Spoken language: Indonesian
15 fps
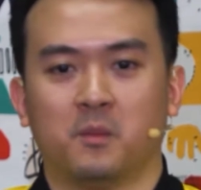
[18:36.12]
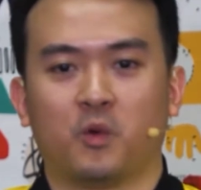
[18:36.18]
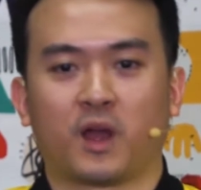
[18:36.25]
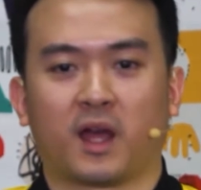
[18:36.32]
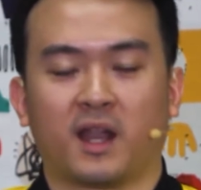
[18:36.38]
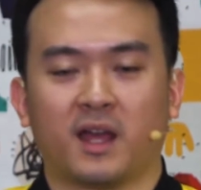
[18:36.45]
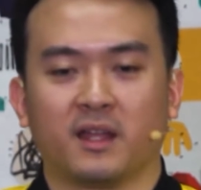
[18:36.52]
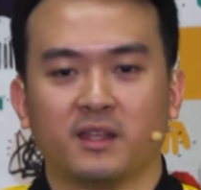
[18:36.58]

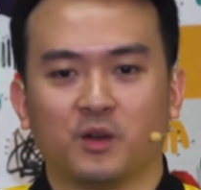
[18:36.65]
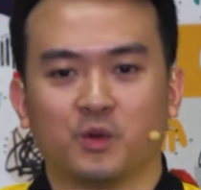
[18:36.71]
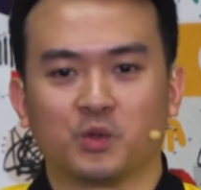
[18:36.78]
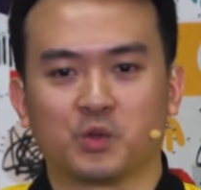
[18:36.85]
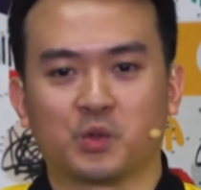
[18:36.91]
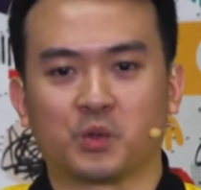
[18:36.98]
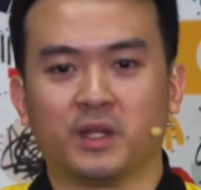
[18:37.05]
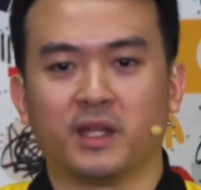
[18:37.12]
bukan hanya
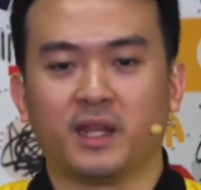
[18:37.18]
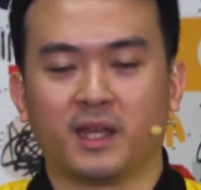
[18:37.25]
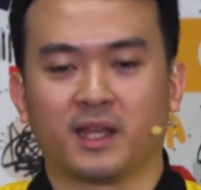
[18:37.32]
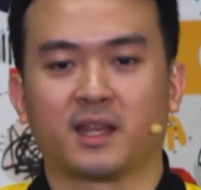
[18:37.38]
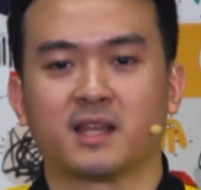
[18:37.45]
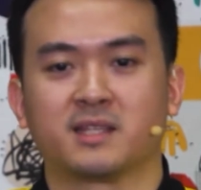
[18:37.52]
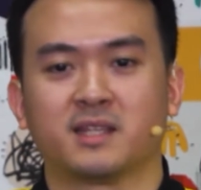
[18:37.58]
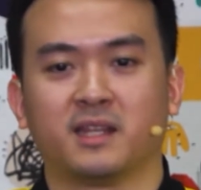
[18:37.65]
untuk diri
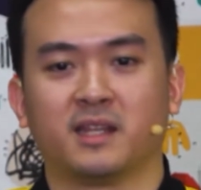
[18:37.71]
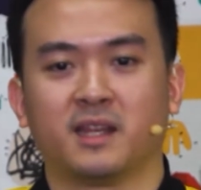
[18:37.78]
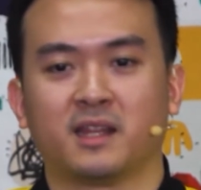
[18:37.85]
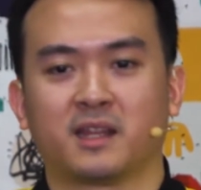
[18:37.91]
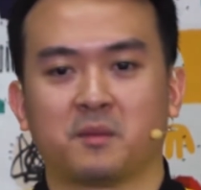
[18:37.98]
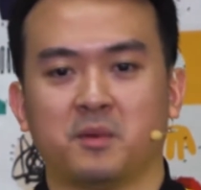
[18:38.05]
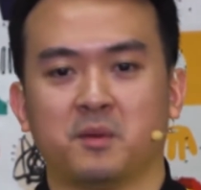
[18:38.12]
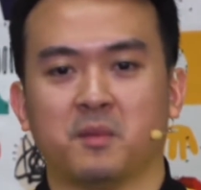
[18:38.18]
kita
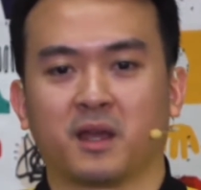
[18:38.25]
sendiri tapi